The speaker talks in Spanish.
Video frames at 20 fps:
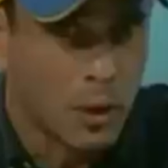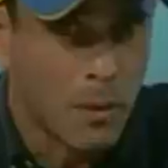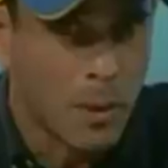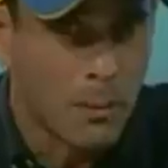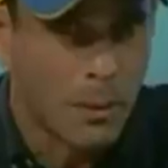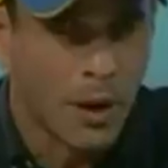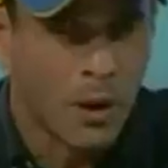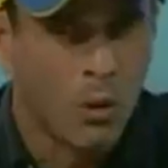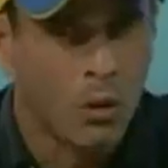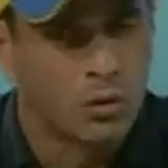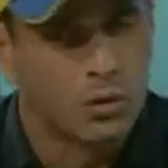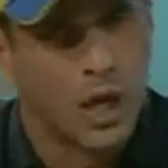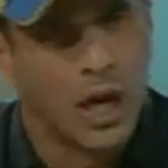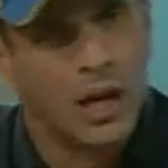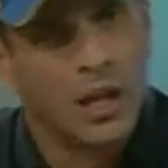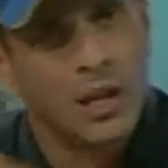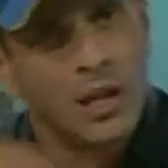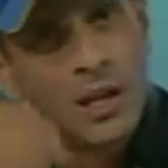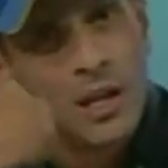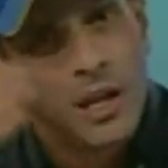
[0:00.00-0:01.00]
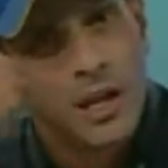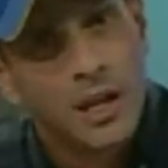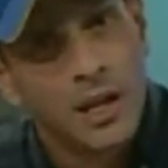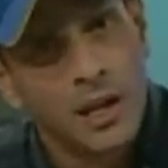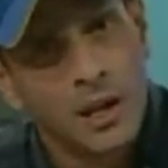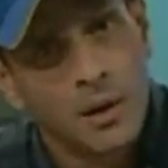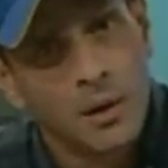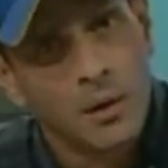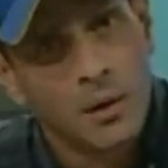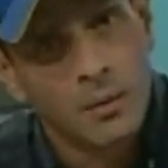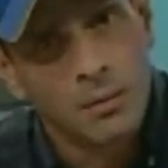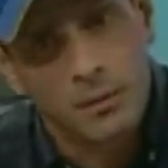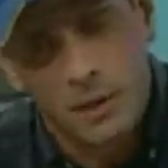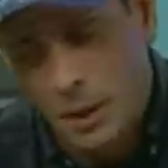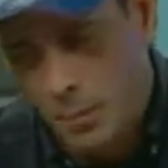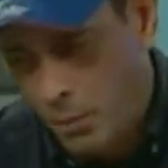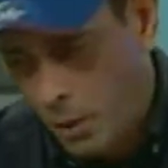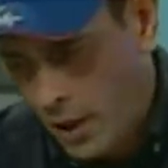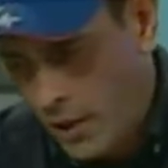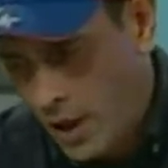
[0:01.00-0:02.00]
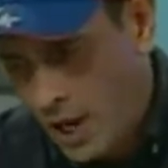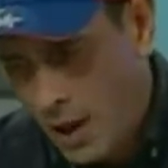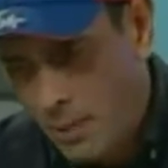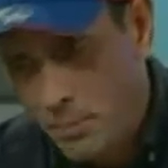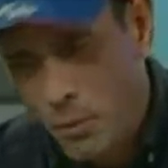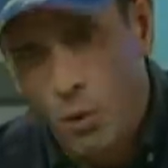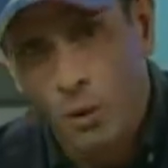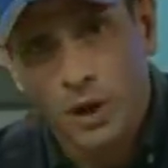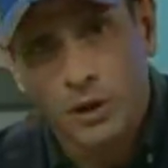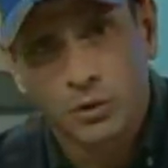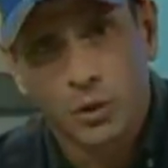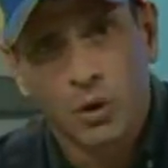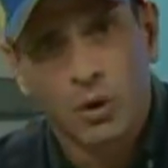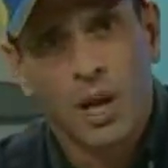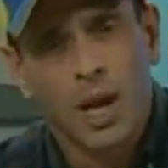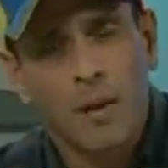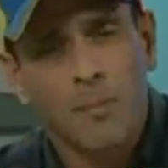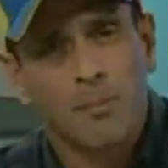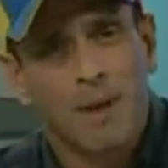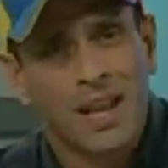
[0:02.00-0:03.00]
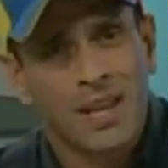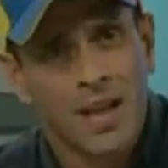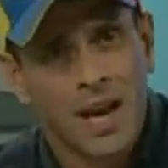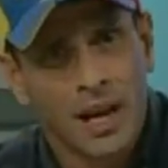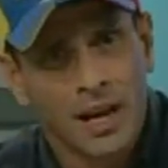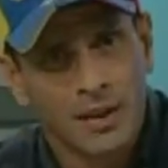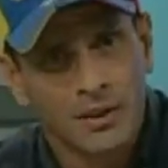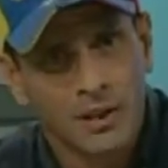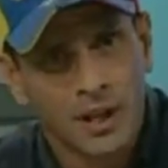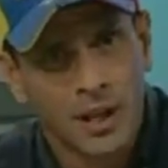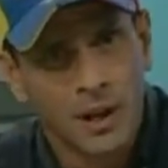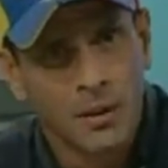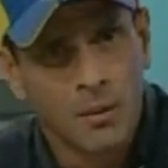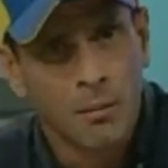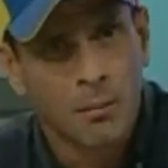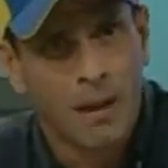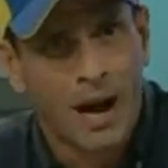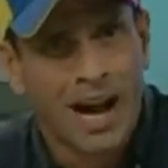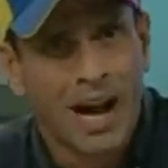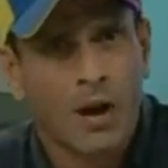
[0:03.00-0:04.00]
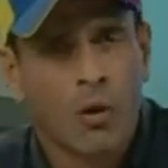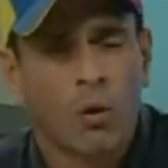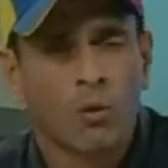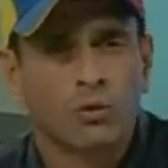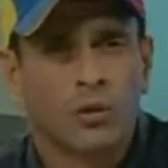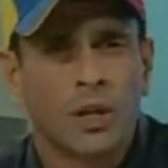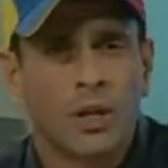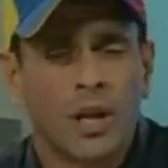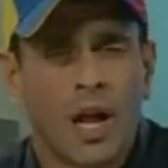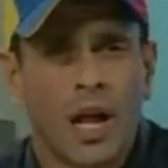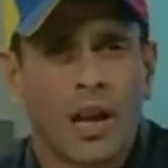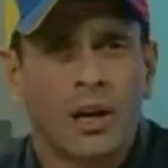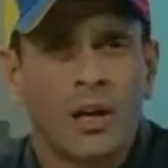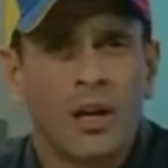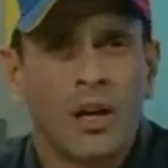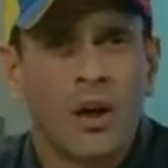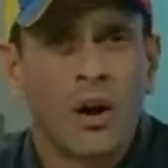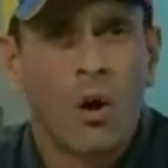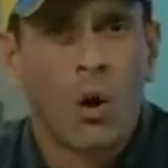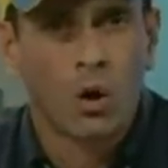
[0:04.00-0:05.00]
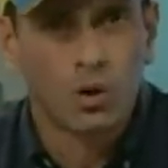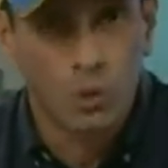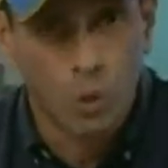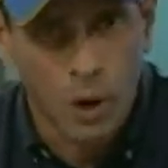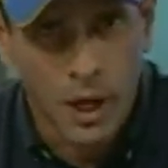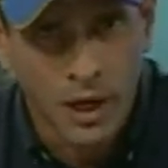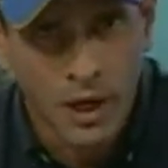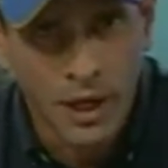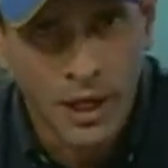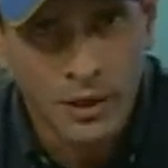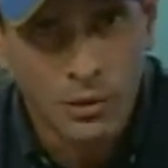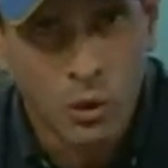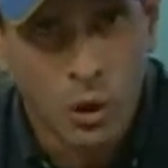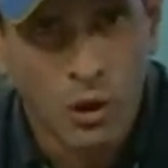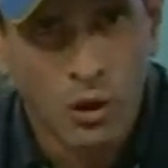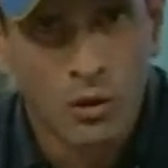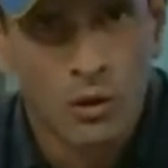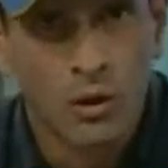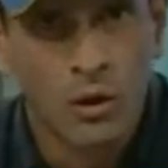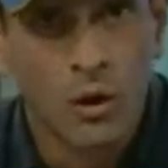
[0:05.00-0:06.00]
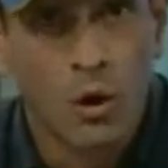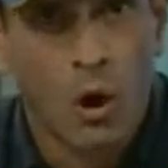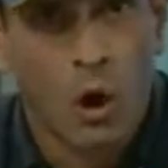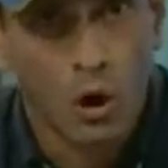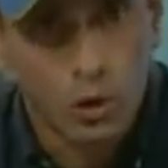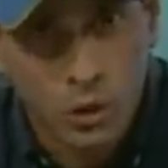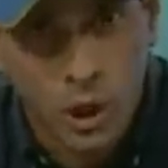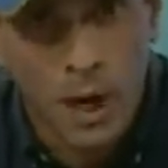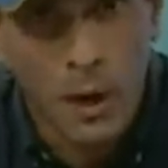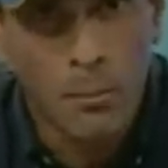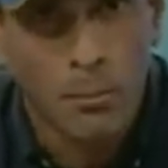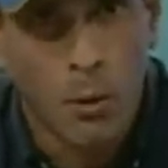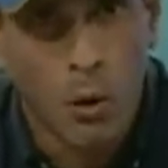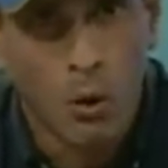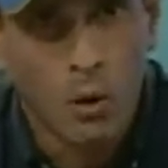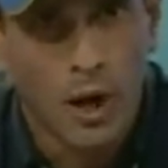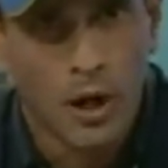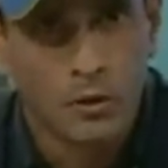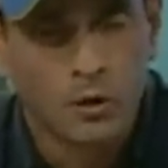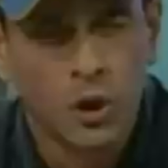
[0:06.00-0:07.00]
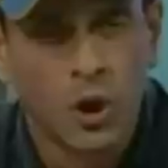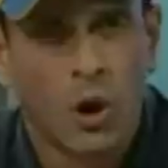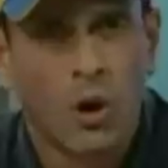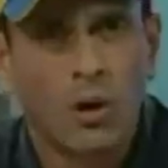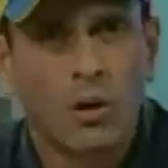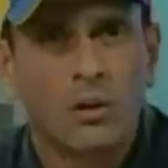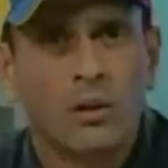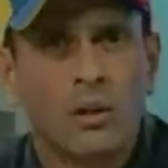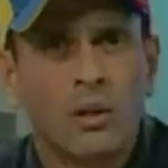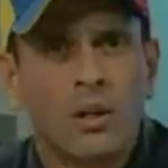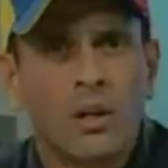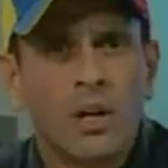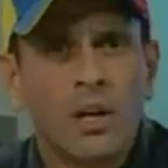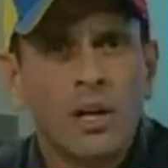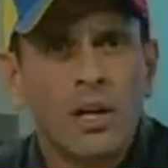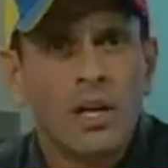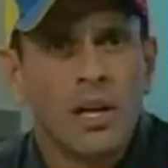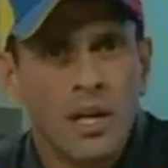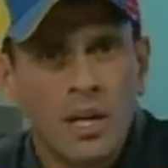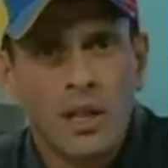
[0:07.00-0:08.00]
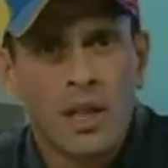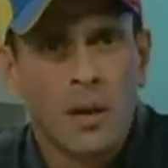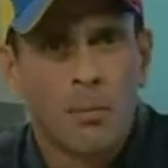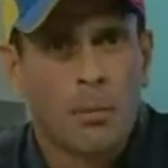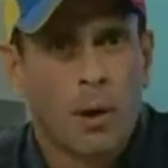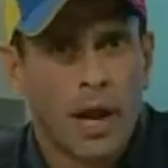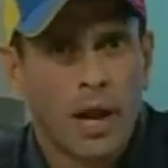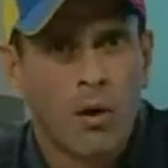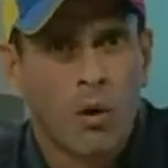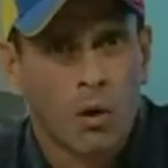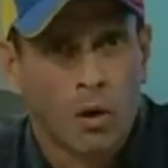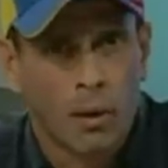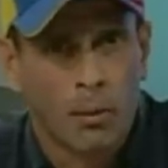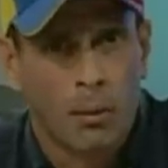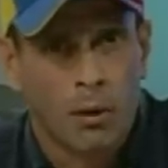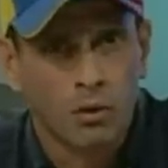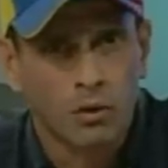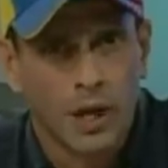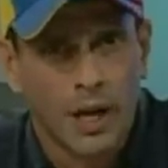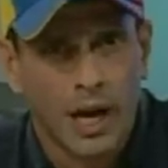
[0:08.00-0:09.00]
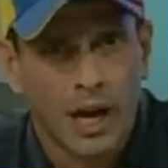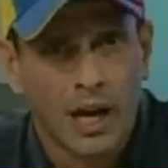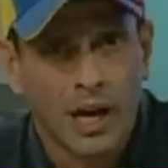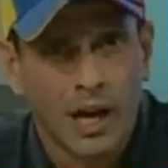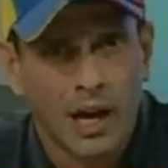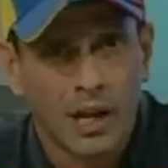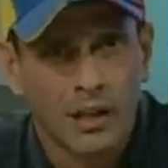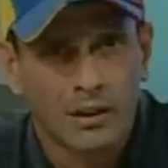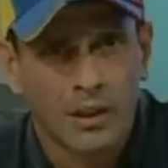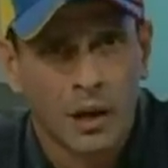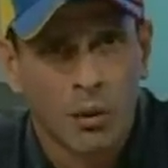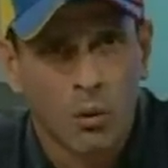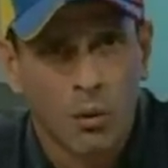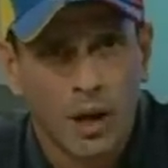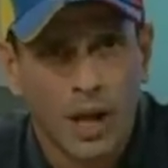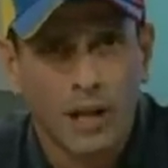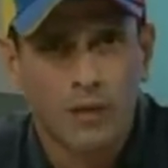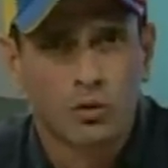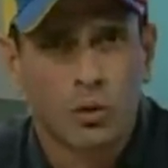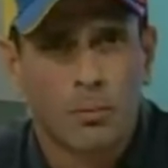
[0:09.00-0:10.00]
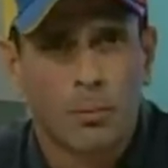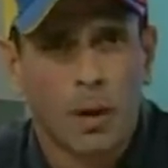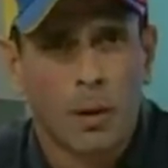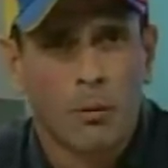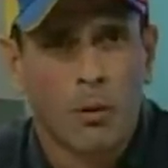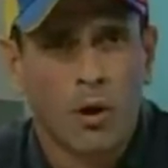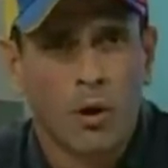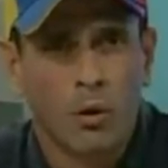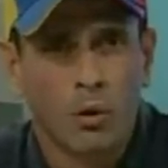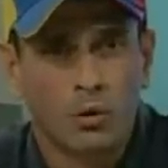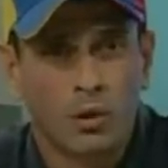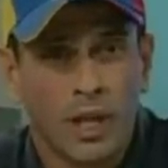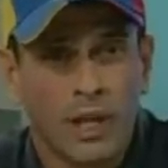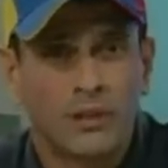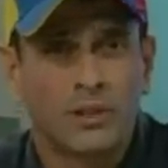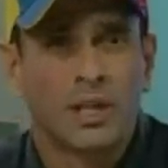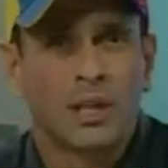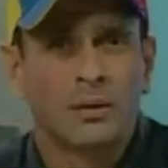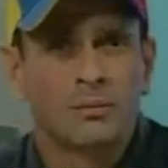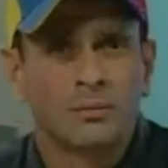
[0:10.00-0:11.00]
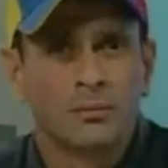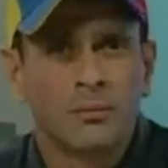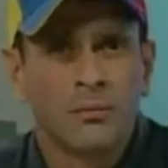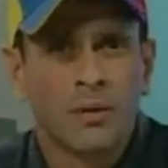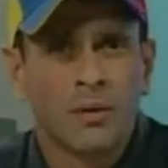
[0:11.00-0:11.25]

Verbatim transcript: usted me pregunta, eh, eh, después de la impugnación que mañana se va a consignar otro escrito, otra impugnación y después corresponderá al Tribunal Supremo de Justicia.